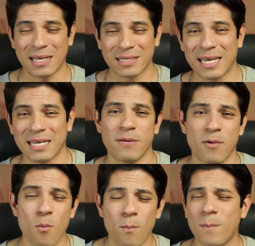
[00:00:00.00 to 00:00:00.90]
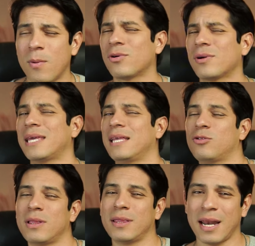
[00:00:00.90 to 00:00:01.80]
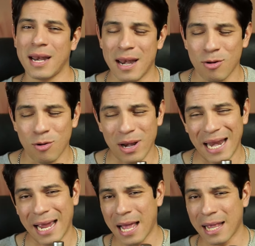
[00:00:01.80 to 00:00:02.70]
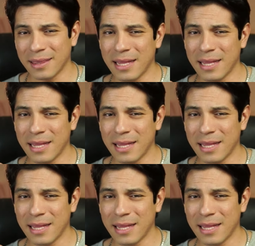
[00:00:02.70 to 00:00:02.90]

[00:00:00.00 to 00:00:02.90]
así que se ve un poquito entre lo elegante y